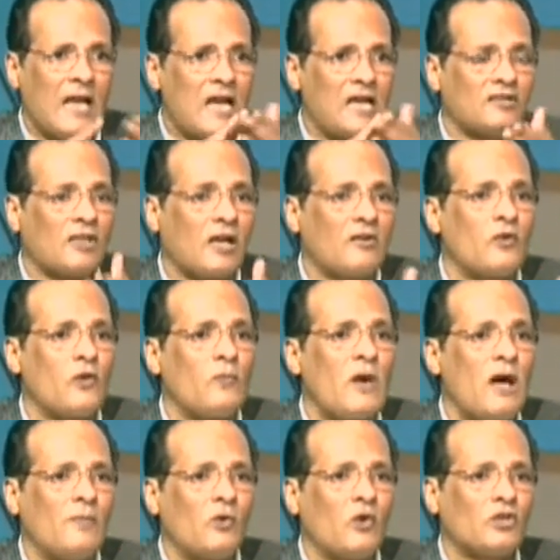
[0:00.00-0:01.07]
آه،
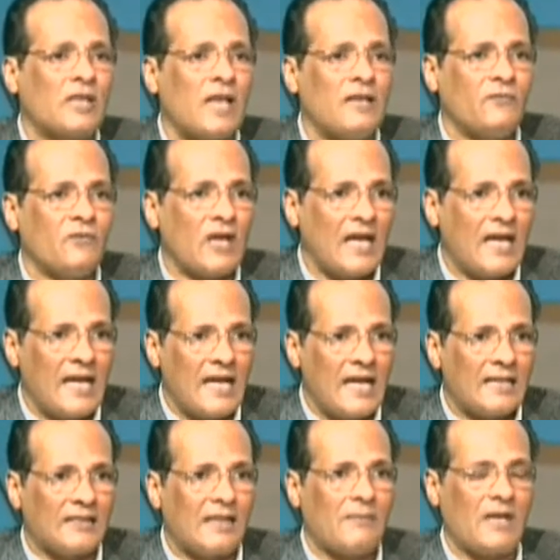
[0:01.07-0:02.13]
تجربه مختلفه
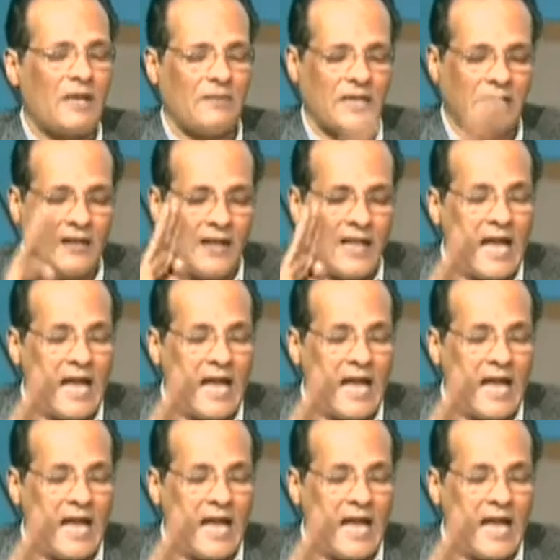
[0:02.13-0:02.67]
آه، تماما